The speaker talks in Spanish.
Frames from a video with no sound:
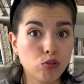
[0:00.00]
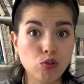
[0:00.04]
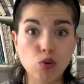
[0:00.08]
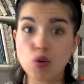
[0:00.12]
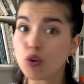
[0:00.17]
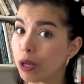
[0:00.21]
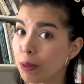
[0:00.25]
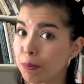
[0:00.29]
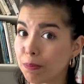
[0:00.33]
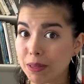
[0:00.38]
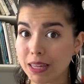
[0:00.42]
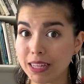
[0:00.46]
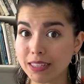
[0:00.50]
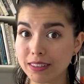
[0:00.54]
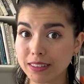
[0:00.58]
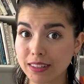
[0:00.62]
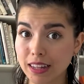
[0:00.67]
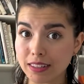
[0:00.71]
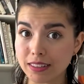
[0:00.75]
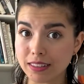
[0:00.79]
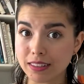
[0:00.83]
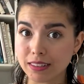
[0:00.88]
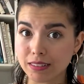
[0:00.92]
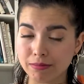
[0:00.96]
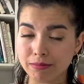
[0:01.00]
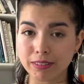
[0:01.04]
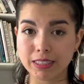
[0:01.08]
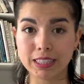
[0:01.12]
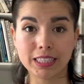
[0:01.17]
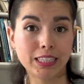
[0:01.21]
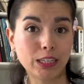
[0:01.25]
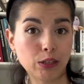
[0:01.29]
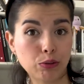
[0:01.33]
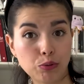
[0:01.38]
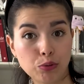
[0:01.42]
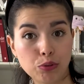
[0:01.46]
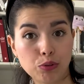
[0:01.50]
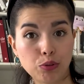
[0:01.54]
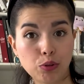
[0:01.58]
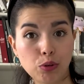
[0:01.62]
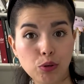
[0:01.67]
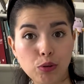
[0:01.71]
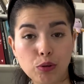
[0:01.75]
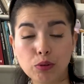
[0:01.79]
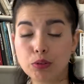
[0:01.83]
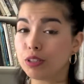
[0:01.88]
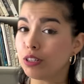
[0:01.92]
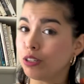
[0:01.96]
lo que piensas, si te
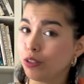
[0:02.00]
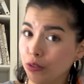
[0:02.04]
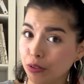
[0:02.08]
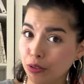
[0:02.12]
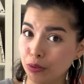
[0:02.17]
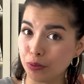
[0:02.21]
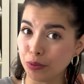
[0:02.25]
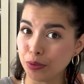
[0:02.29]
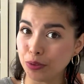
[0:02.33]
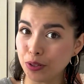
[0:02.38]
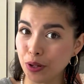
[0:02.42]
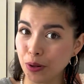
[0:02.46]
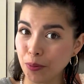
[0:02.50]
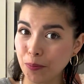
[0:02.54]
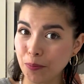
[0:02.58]
gustó o si no te gustó.